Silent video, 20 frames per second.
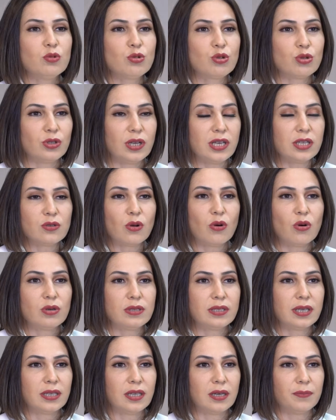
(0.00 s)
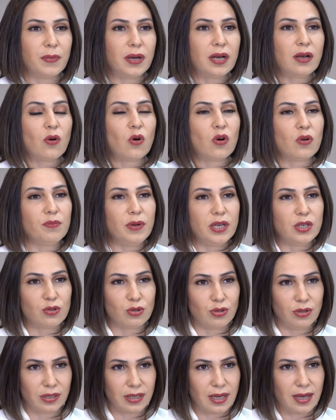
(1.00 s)
Bu süreç ortalama 15
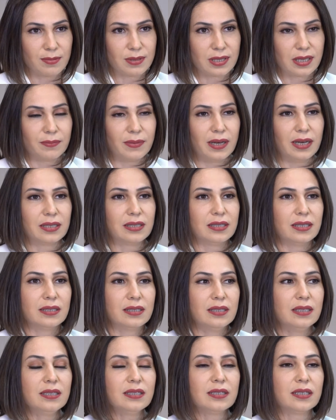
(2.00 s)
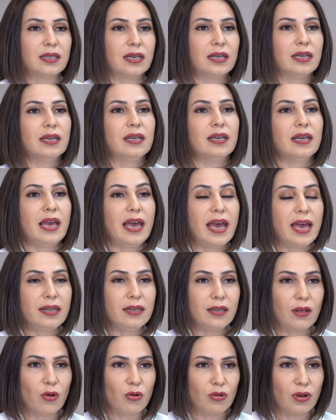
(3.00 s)
günü kapsamaktadır. Ee,
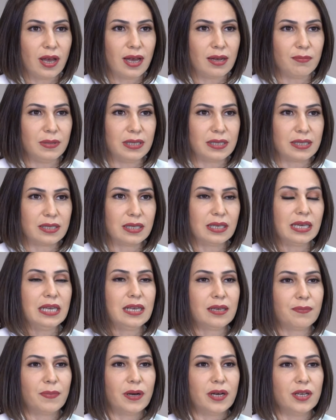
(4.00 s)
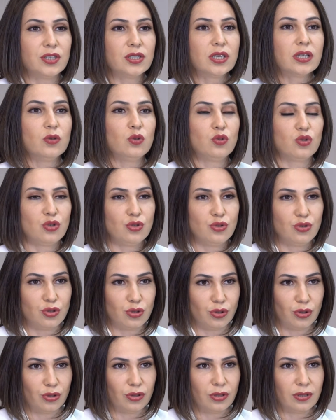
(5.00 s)
en önemlisi ilk başta 3.
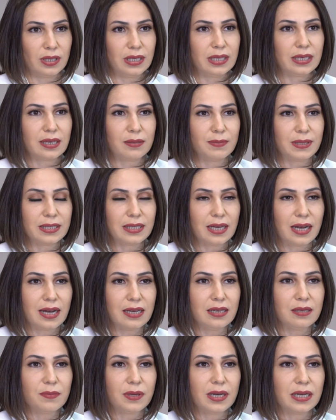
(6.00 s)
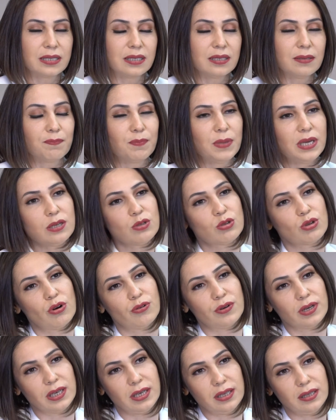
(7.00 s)
gün yıkama talimatı, bir
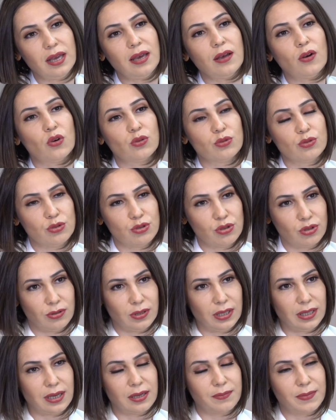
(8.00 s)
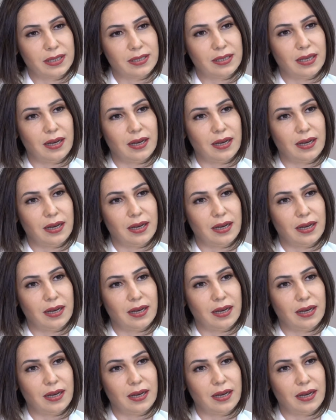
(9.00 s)
sonraki de 10. gün yıkama